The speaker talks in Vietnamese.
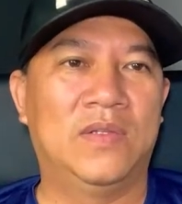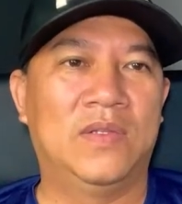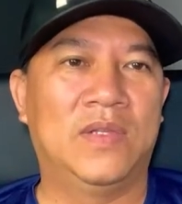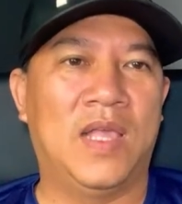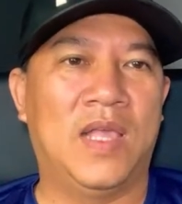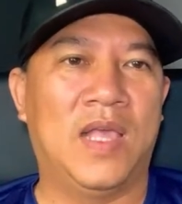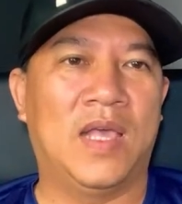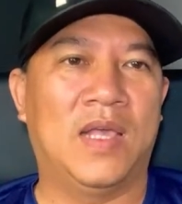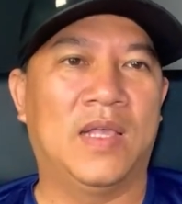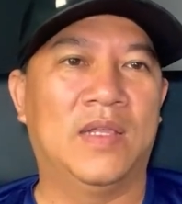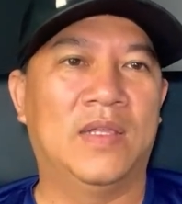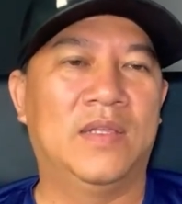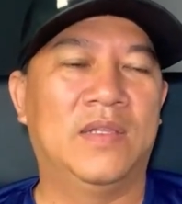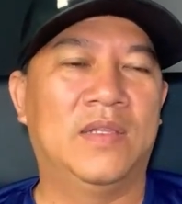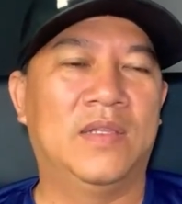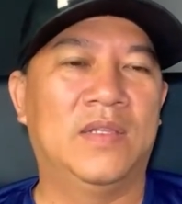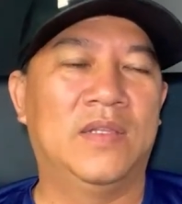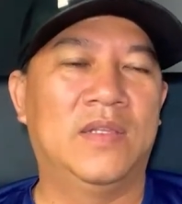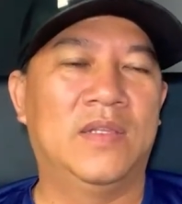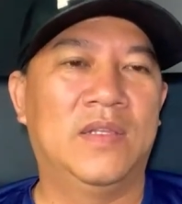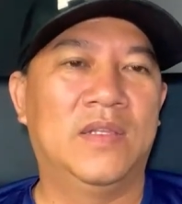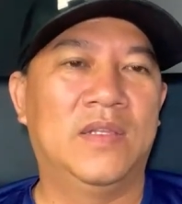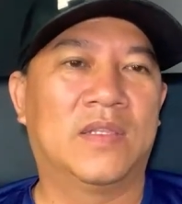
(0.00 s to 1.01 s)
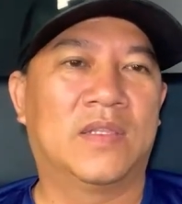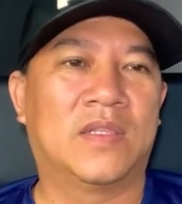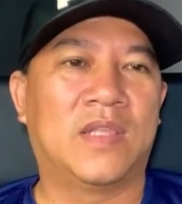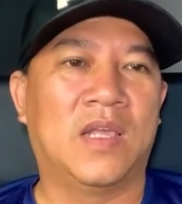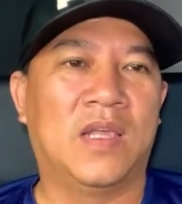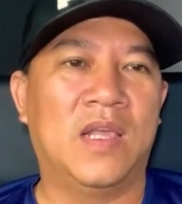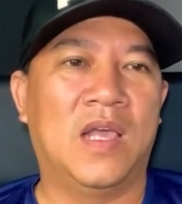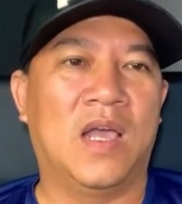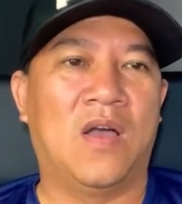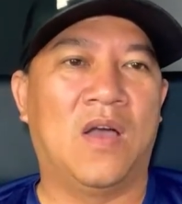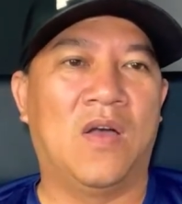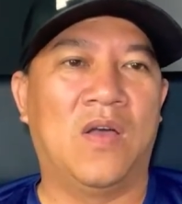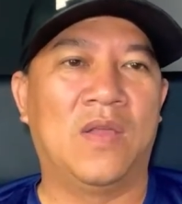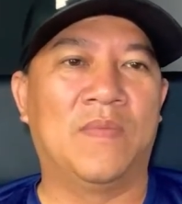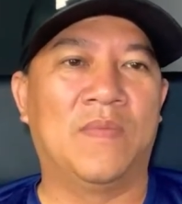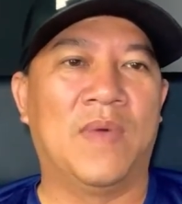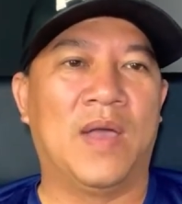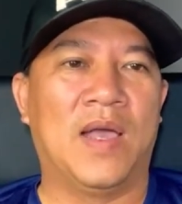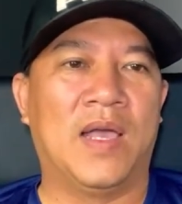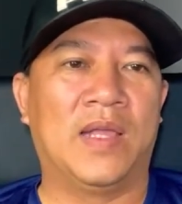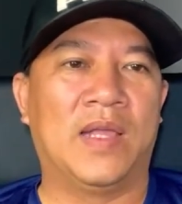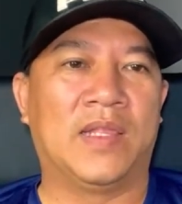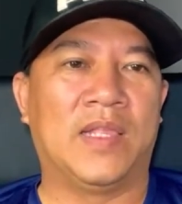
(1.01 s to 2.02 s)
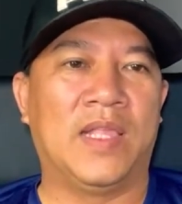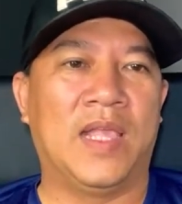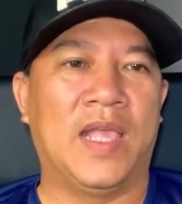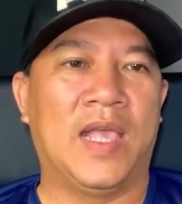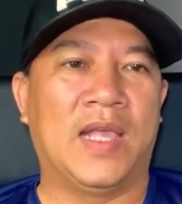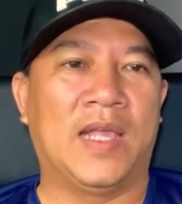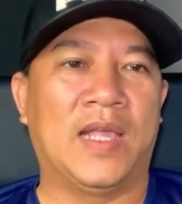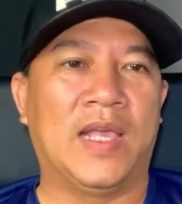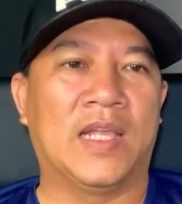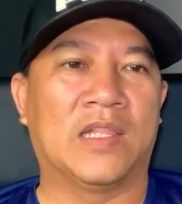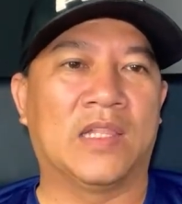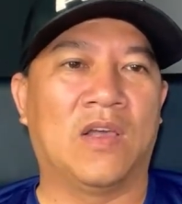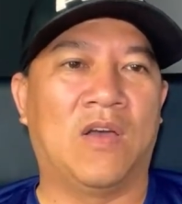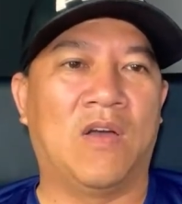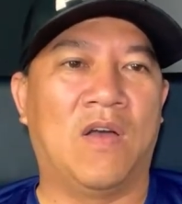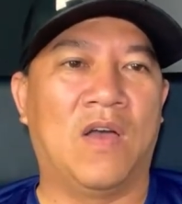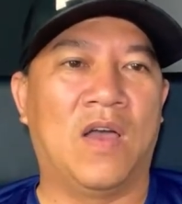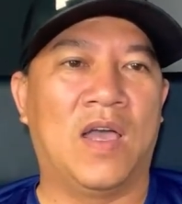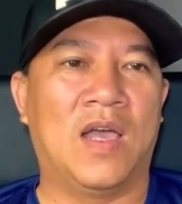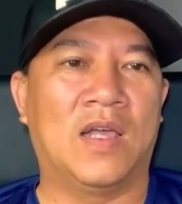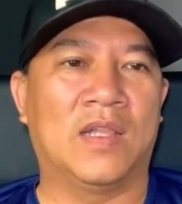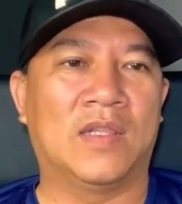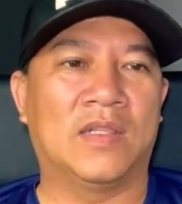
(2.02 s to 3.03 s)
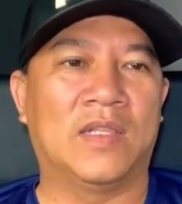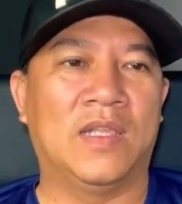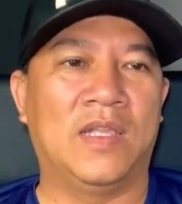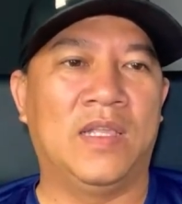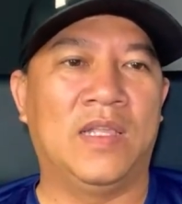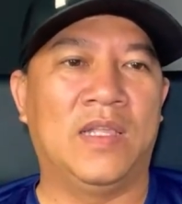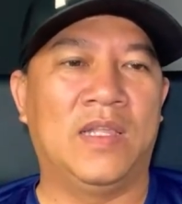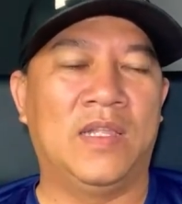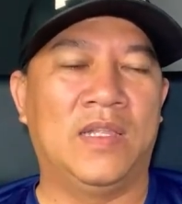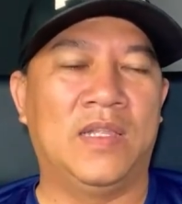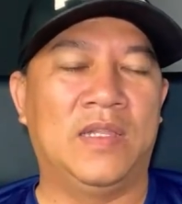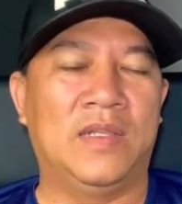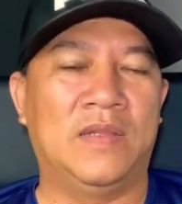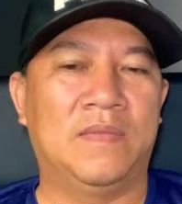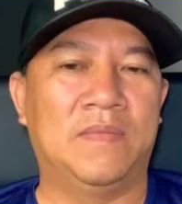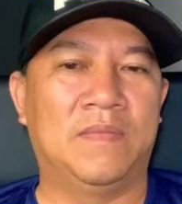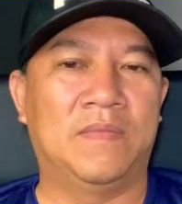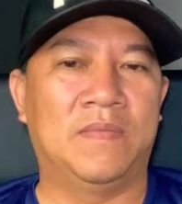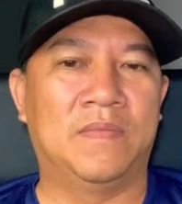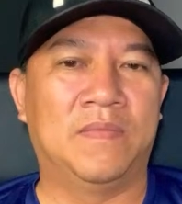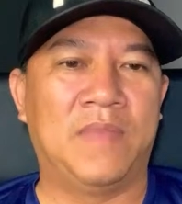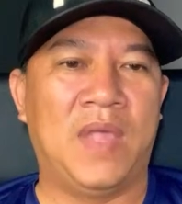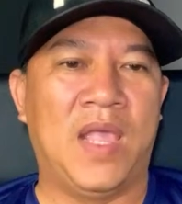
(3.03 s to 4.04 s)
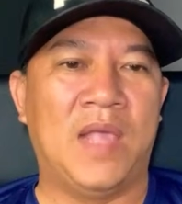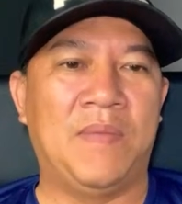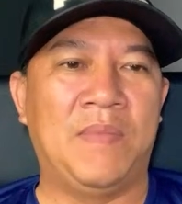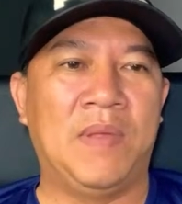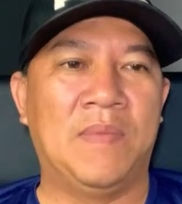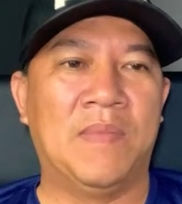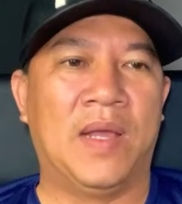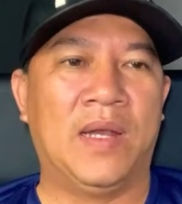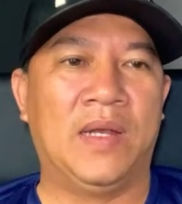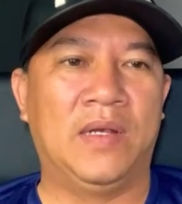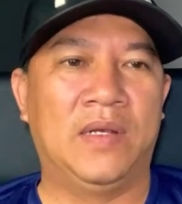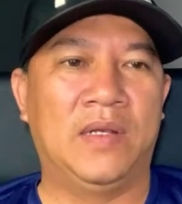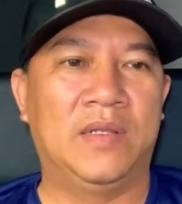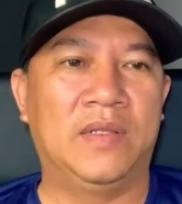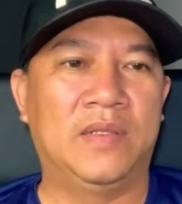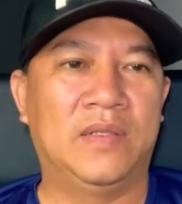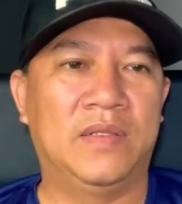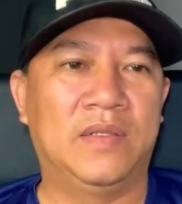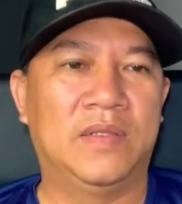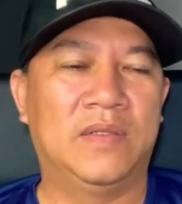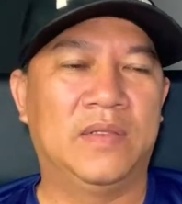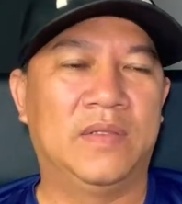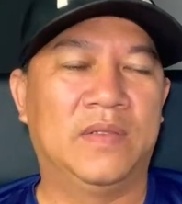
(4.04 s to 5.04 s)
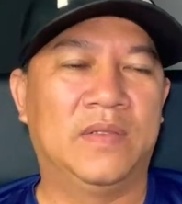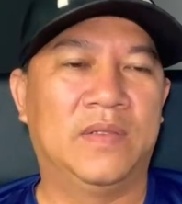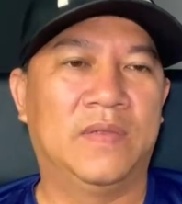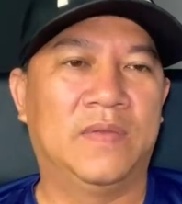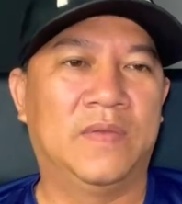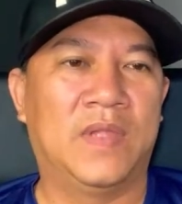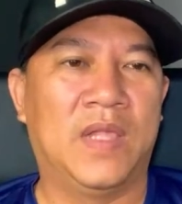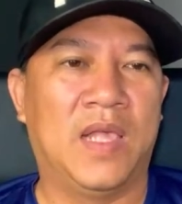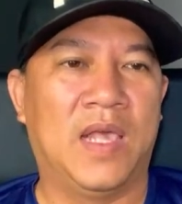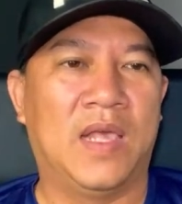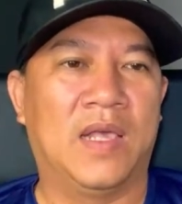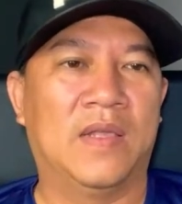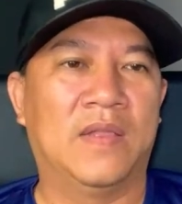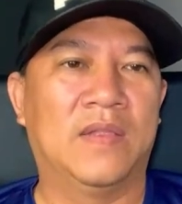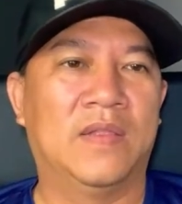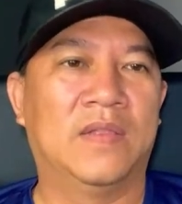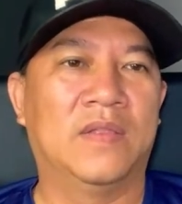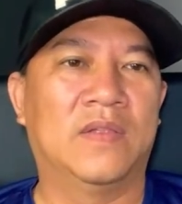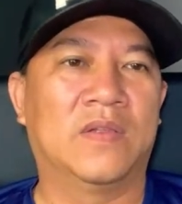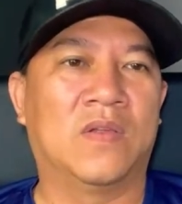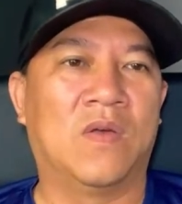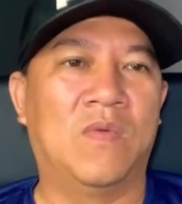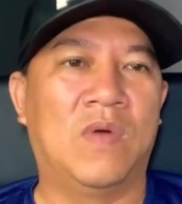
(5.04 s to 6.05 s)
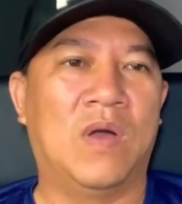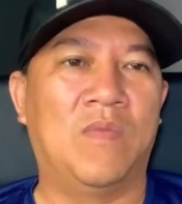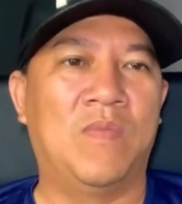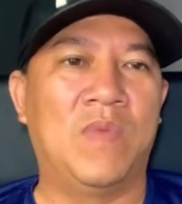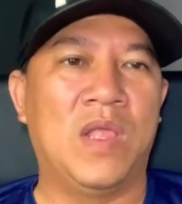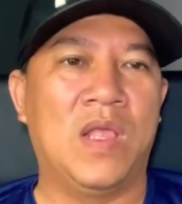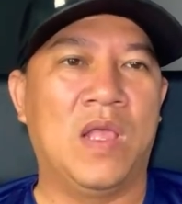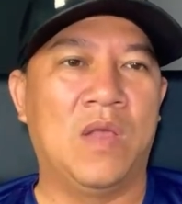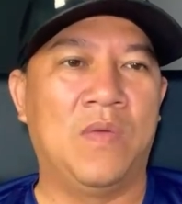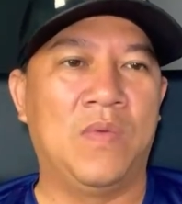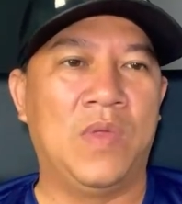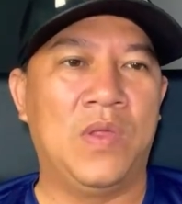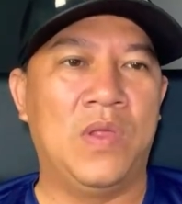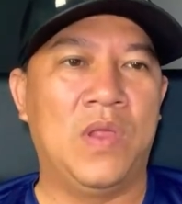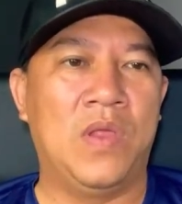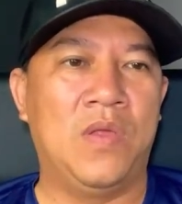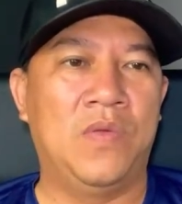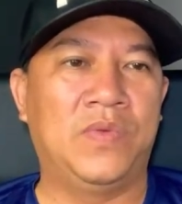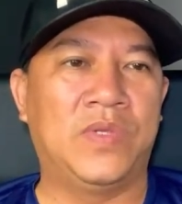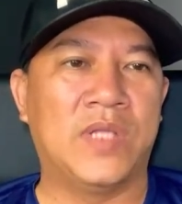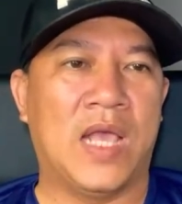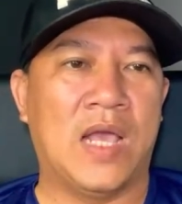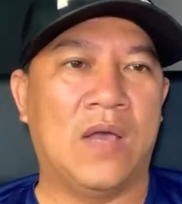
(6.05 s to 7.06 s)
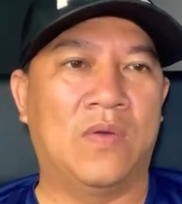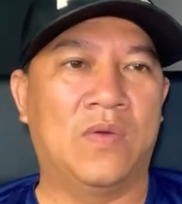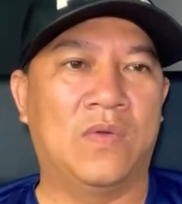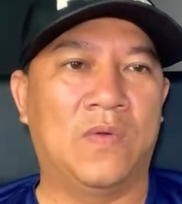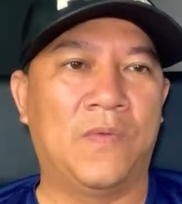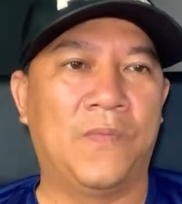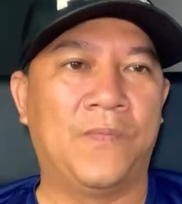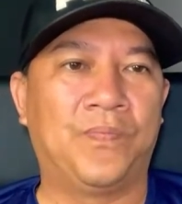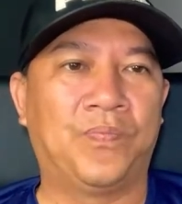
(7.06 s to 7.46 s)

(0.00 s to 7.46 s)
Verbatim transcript: ha tới hồi mà chị hàng ra to á thì mẹ bị bệnh ha cũng không hiểu, hiểu sao luôn